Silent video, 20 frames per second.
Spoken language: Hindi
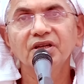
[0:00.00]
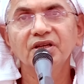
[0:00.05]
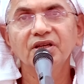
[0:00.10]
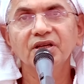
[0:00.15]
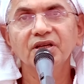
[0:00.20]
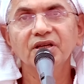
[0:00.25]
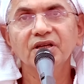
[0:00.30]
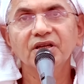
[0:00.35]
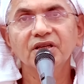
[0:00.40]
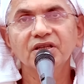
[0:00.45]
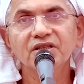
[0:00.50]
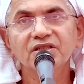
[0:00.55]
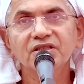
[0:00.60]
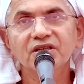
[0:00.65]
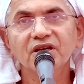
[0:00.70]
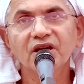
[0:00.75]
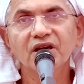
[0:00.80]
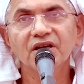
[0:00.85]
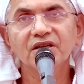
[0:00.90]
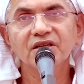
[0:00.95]
कि
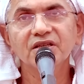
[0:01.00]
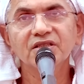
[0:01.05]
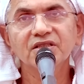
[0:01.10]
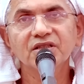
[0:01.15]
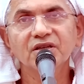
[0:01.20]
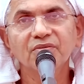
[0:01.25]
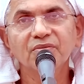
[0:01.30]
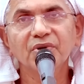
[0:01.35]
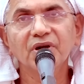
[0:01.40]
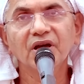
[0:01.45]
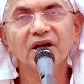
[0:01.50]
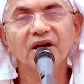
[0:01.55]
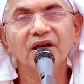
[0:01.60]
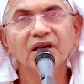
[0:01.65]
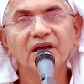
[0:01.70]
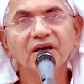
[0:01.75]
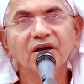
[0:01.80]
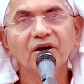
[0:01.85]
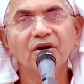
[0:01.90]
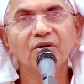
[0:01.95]
किसका इश्क बड़ा
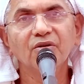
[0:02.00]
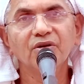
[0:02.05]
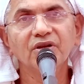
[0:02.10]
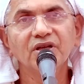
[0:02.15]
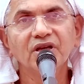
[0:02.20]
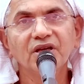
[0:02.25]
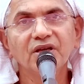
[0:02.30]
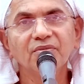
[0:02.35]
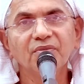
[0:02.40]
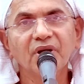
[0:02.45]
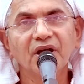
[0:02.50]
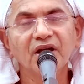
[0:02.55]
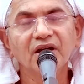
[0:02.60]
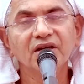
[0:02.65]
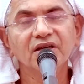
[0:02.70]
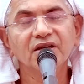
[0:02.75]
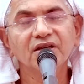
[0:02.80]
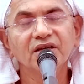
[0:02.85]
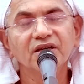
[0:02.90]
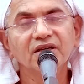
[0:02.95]
है और यही माया
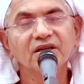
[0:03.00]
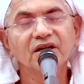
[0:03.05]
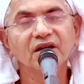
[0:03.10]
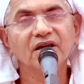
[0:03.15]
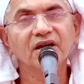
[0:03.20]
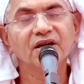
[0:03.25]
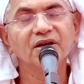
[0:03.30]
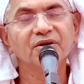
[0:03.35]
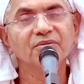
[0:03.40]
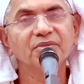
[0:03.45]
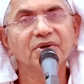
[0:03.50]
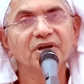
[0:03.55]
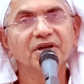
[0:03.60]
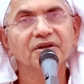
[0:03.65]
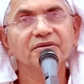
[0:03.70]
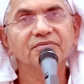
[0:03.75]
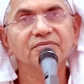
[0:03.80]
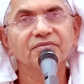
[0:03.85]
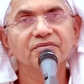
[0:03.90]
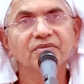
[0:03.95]
के खेल का कारण
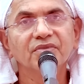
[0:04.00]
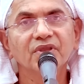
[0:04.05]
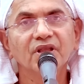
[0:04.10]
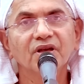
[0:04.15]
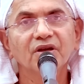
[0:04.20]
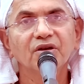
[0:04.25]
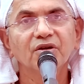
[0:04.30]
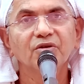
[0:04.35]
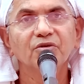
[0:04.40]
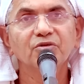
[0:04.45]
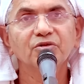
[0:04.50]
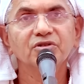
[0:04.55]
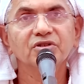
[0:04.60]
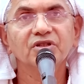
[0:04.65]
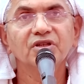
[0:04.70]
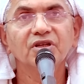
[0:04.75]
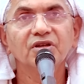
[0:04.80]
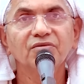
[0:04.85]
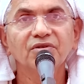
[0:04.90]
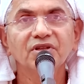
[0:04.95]
बना उस
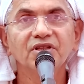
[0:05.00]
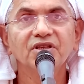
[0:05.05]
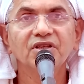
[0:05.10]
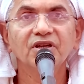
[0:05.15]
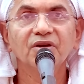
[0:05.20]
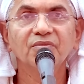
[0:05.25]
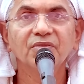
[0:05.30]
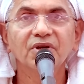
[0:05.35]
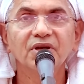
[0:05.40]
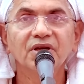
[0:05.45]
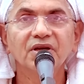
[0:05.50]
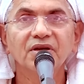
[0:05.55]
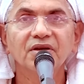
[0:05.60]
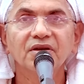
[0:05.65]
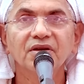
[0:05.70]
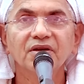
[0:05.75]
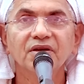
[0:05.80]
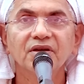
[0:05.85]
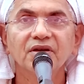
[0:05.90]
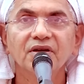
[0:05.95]
खिलवत की हमें
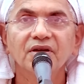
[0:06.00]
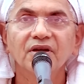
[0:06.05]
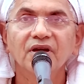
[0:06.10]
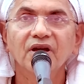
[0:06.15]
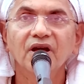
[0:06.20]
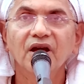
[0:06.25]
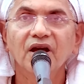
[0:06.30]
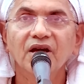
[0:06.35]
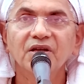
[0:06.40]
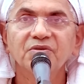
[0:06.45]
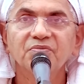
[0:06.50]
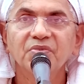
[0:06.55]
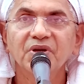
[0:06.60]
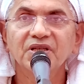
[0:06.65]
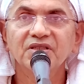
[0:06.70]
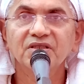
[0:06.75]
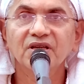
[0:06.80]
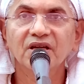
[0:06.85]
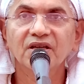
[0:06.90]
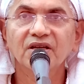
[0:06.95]
आज
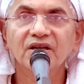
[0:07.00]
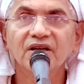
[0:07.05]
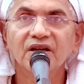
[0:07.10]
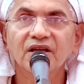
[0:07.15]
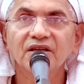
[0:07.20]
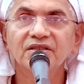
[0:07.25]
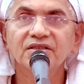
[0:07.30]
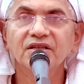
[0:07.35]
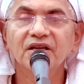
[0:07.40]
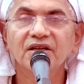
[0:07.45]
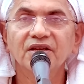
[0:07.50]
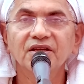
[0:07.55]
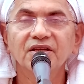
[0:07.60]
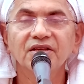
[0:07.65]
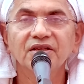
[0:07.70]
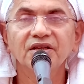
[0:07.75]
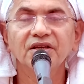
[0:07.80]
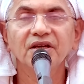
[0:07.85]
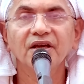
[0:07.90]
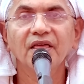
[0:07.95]
पहचान कराई जा
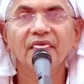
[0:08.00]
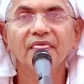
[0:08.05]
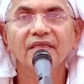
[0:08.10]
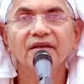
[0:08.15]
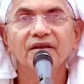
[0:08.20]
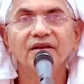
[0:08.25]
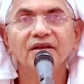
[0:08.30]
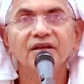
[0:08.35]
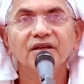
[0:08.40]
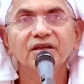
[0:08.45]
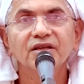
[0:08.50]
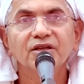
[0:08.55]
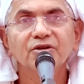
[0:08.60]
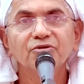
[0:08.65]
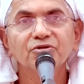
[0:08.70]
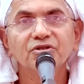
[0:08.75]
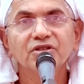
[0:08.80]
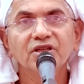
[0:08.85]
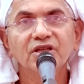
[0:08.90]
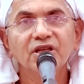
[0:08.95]
रही है कि
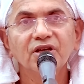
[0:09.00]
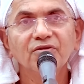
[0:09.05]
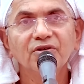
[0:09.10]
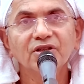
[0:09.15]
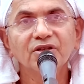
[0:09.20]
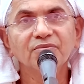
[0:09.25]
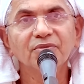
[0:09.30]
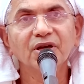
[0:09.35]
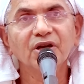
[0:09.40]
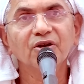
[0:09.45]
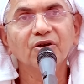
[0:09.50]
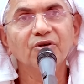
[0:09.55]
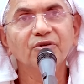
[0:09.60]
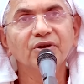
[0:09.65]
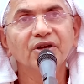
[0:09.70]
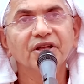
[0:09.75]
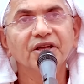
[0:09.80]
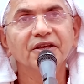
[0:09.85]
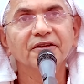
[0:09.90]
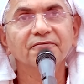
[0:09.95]
उस खिलवत में
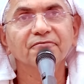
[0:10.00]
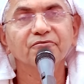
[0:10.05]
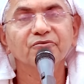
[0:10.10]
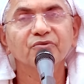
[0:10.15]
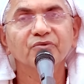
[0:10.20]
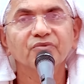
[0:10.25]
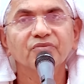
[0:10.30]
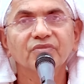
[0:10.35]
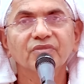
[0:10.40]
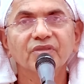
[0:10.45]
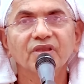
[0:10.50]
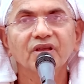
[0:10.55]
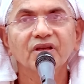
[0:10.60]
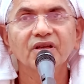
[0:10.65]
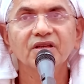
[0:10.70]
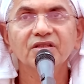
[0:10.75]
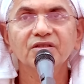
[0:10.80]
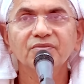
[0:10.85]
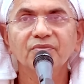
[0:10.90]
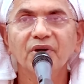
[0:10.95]
कौन है
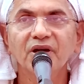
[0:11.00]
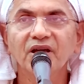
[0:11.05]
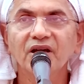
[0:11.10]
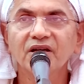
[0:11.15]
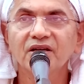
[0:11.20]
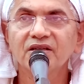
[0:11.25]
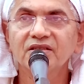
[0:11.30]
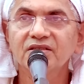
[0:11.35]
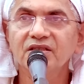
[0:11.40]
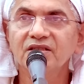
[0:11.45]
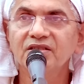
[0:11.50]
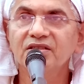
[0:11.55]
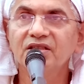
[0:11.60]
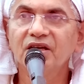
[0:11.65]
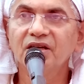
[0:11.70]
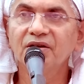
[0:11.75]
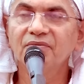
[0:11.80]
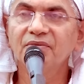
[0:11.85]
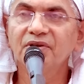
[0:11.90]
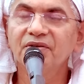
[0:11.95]
इस माया के
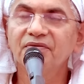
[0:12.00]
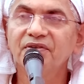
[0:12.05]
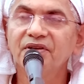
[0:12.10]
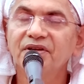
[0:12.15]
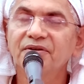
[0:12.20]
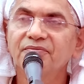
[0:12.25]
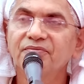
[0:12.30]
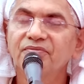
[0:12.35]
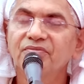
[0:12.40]
संसार में भी